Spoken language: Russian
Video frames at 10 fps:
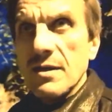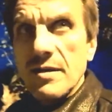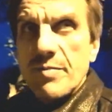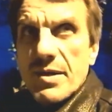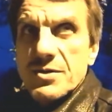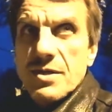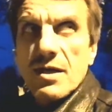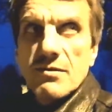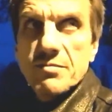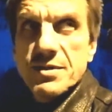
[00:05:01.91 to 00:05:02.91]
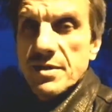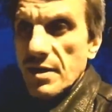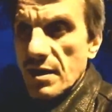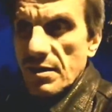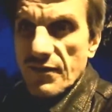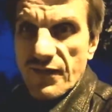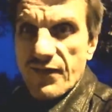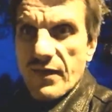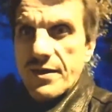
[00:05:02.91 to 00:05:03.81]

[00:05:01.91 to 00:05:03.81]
и проезжает вообще в